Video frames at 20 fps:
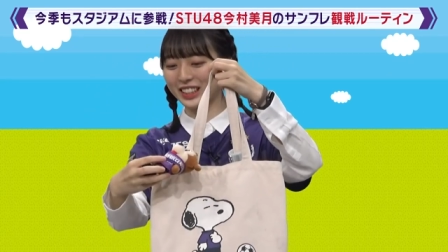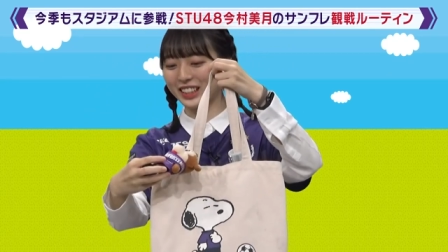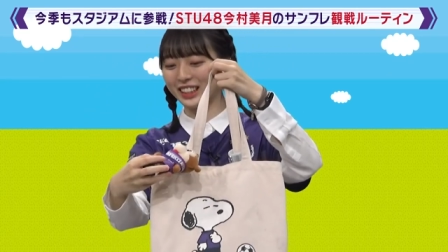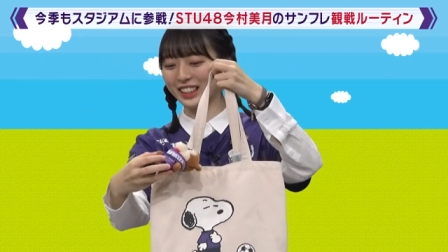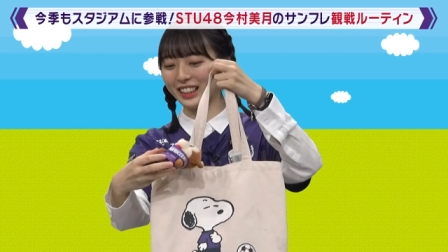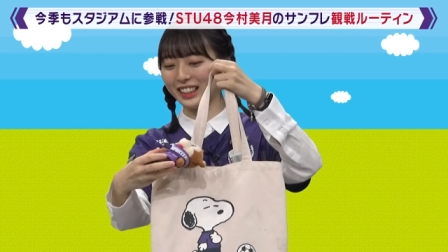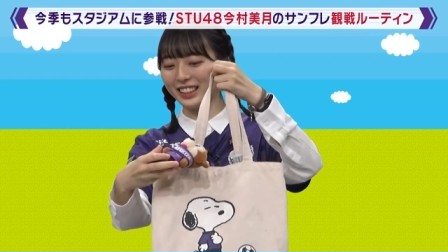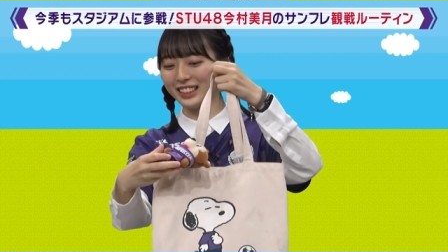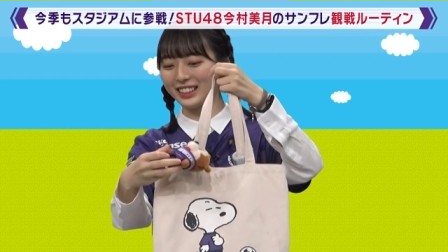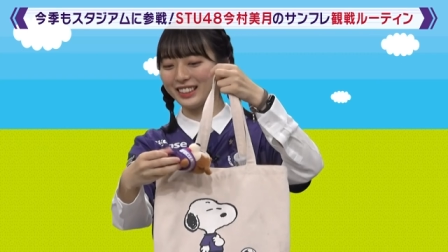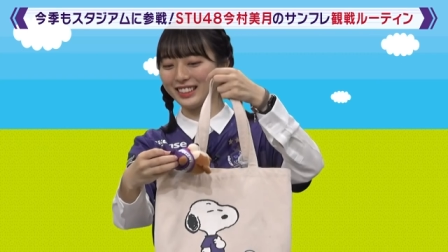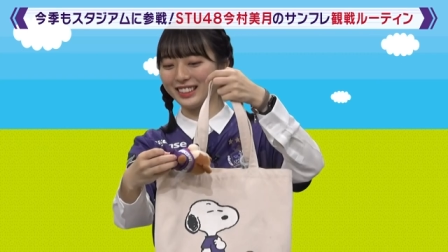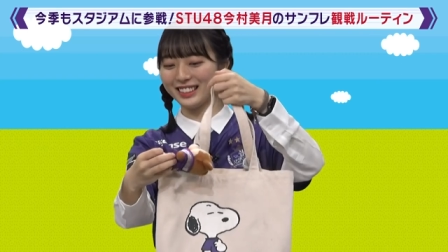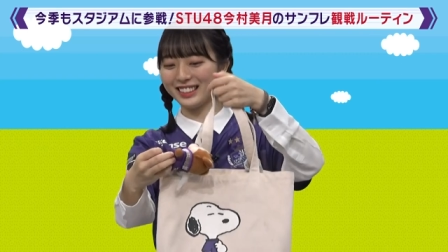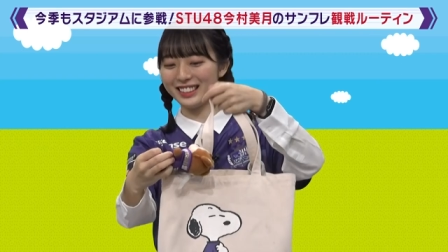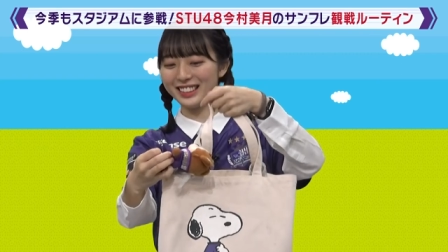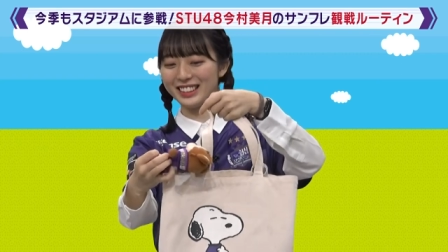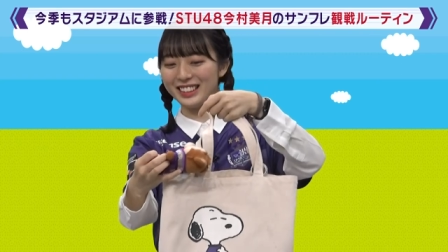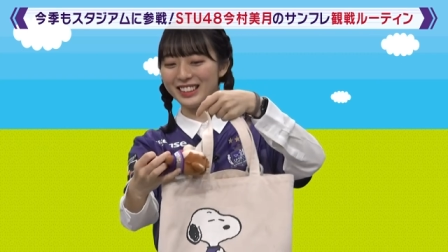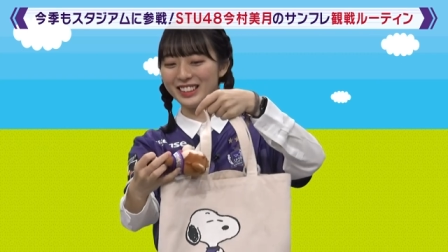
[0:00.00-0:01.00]
サンガ
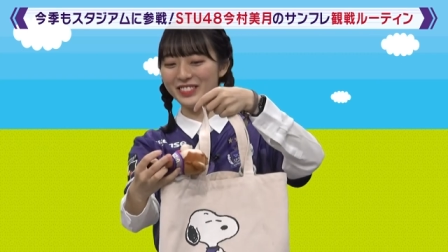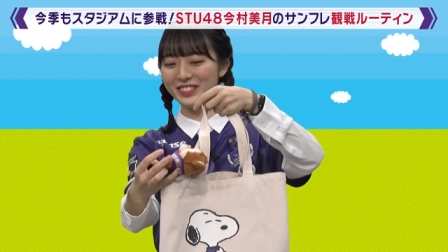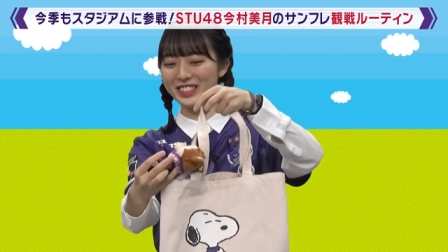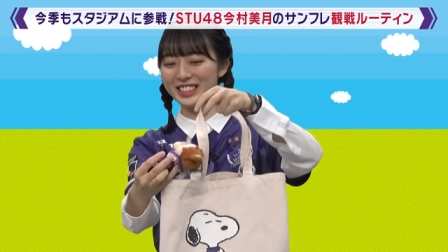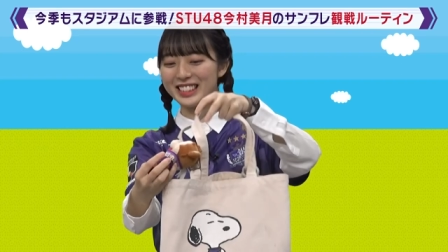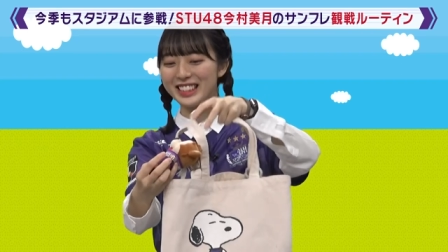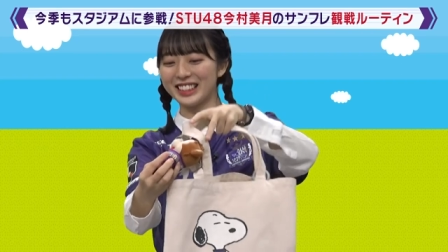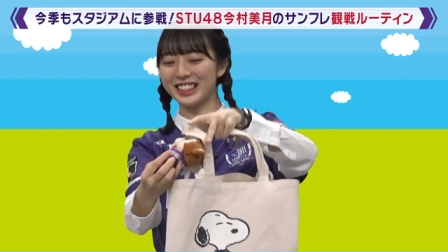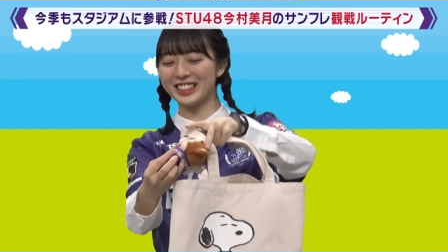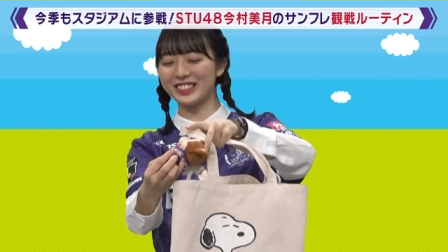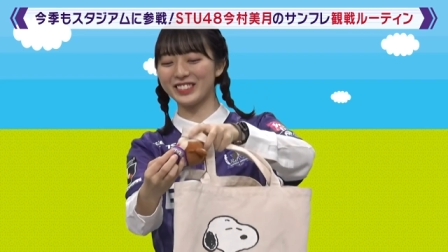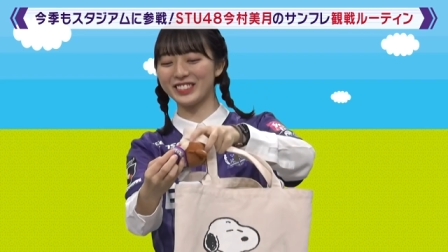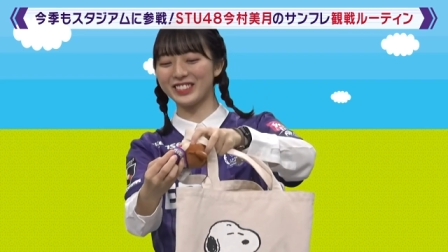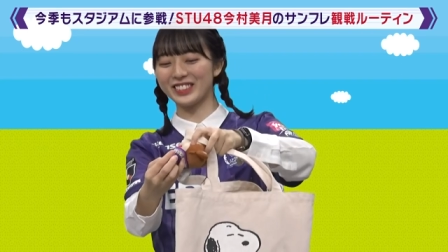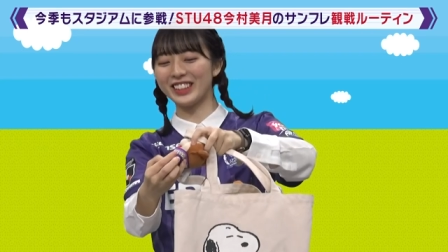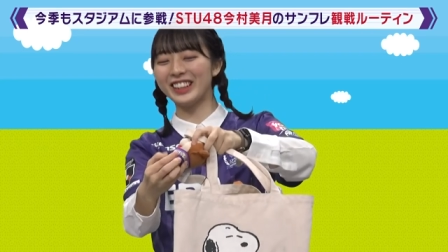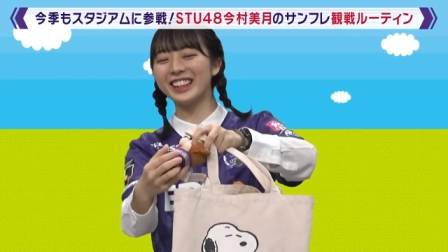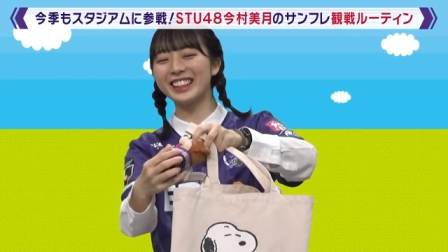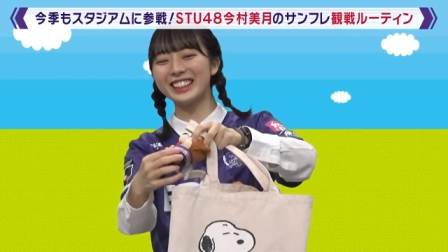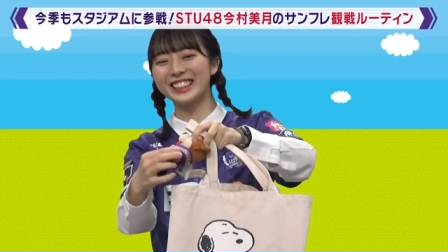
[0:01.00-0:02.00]
ミサンガ
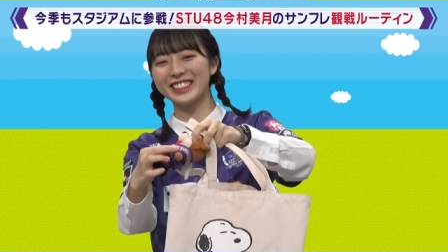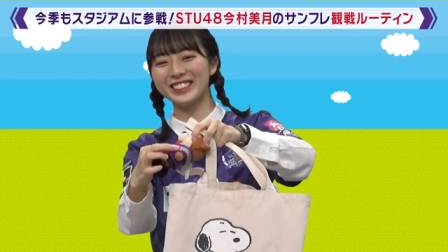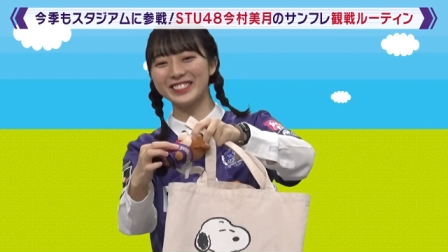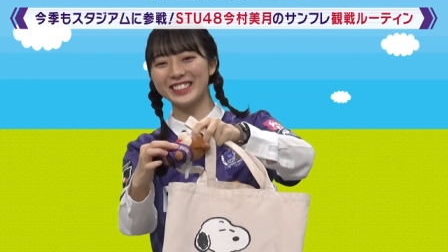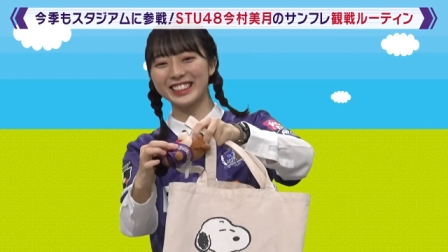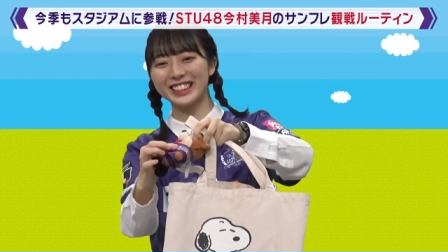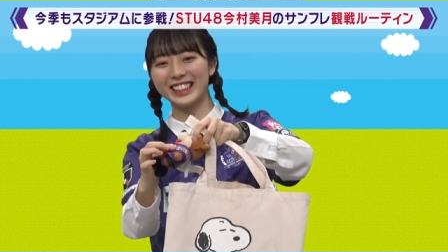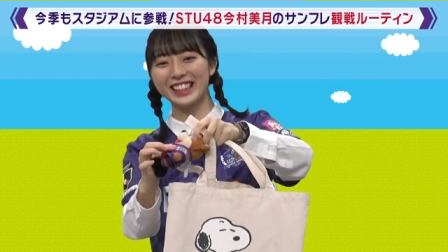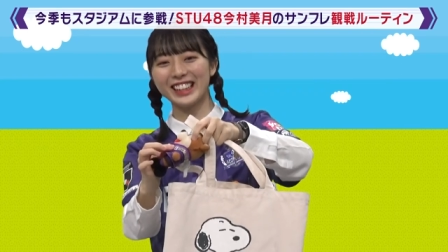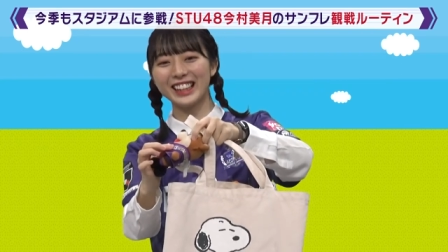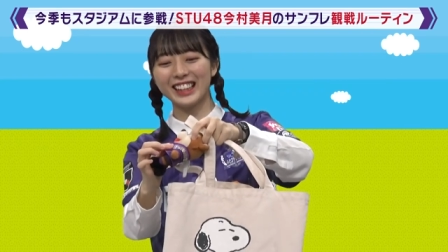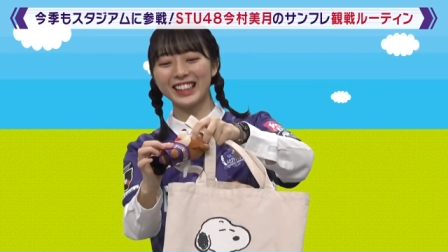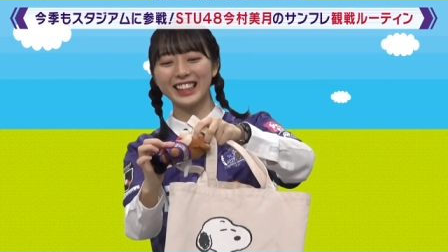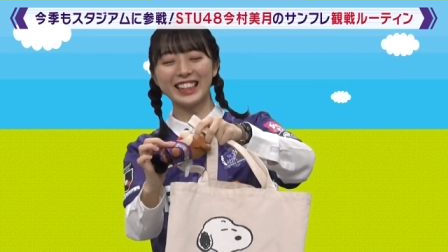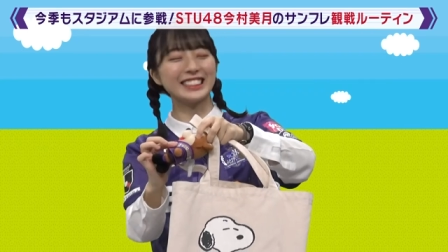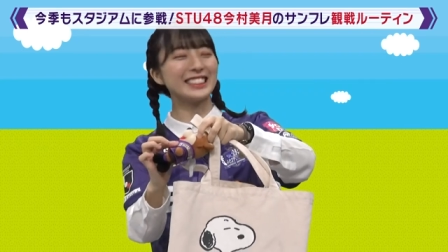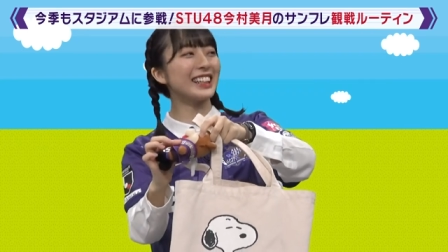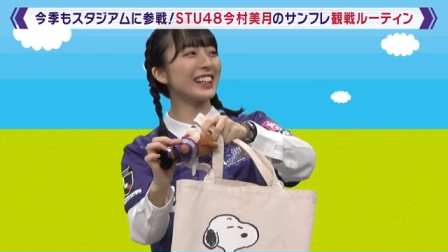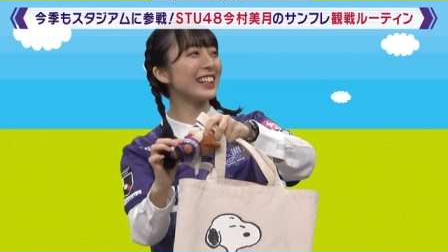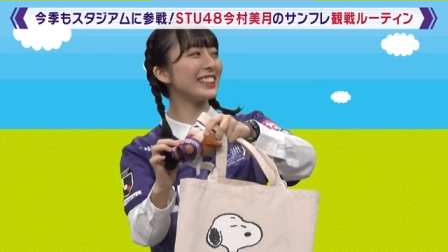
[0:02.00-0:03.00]
も首に
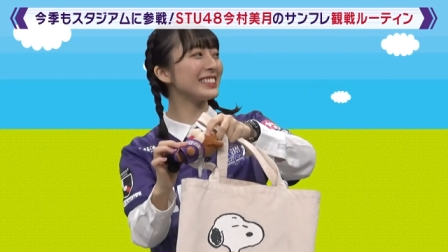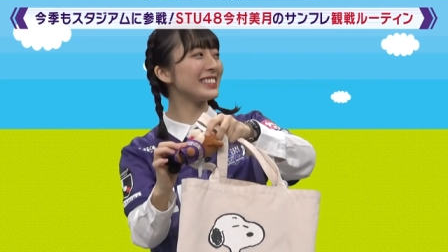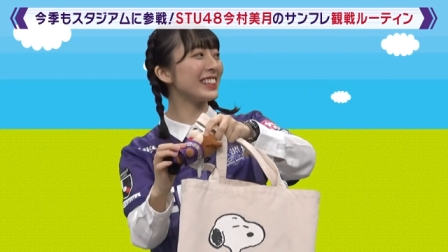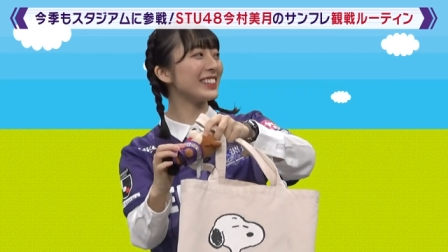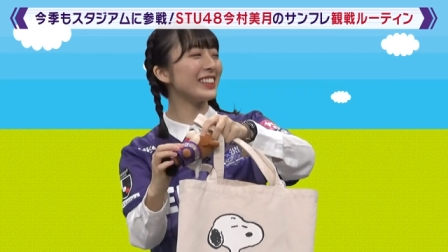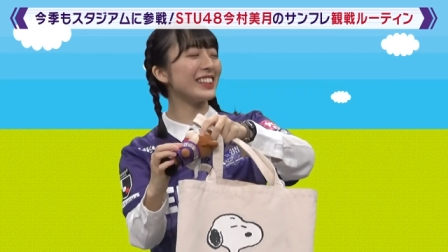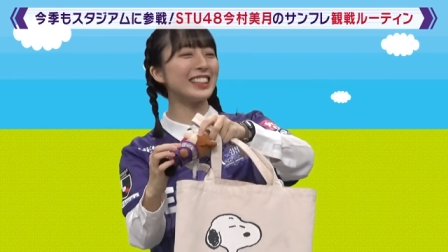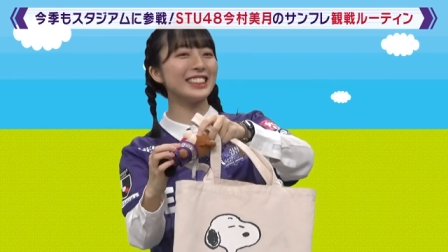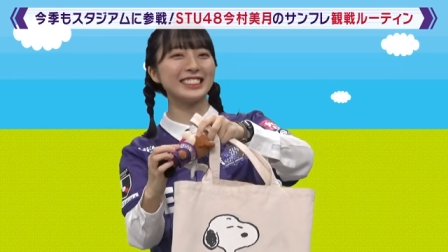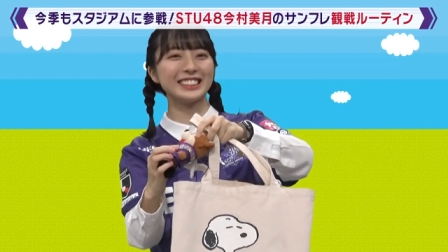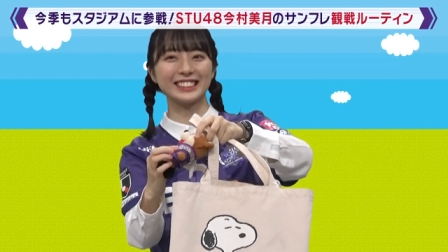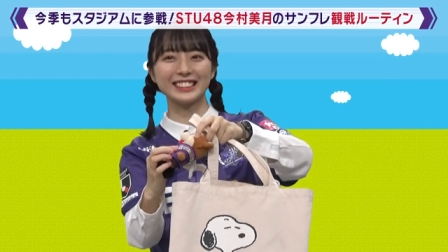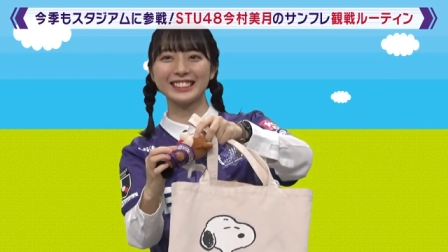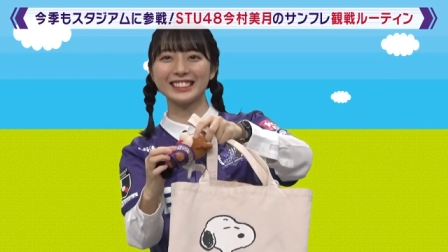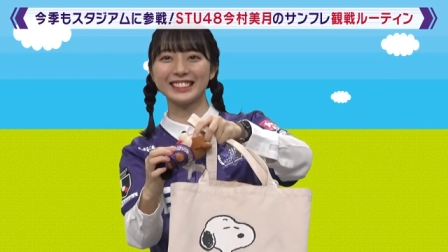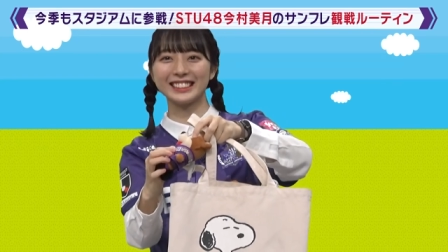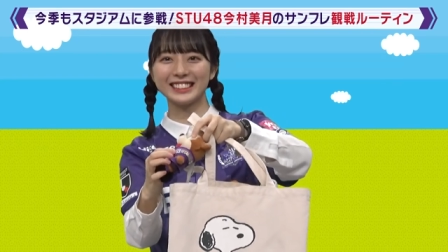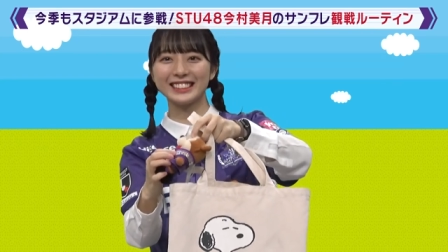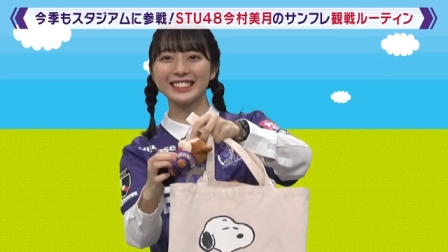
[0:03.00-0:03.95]
ガチャガチャのやつ、